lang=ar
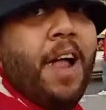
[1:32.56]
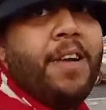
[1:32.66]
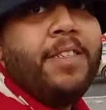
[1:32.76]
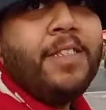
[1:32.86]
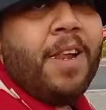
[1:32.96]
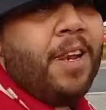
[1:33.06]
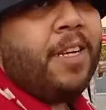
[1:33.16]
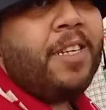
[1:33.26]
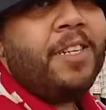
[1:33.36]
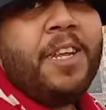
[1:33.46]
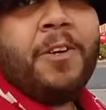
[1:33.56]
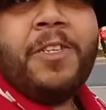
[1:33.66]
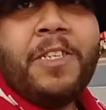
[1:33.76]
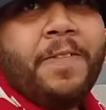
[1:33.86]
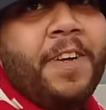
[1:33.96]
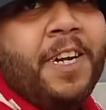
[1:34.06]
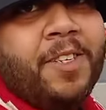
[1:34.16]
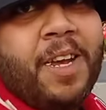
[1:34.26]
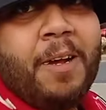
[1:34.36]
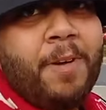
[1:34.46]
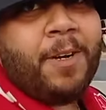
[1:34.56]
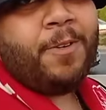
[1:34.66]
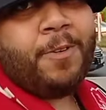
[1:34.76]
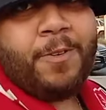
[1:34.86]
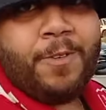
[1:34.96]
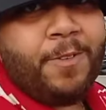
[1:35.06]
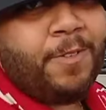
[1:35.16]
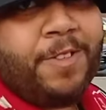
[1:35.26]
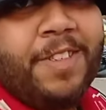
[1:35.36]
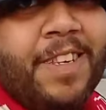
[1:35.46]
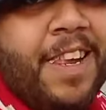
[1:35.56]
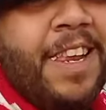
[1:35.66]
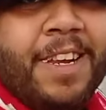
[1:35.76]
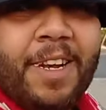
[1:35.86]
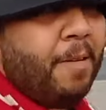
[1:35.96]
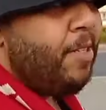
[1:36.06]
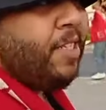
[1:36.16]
رقم كبير شويه لا سان داونز فرقه صعبه و... مش سهله لا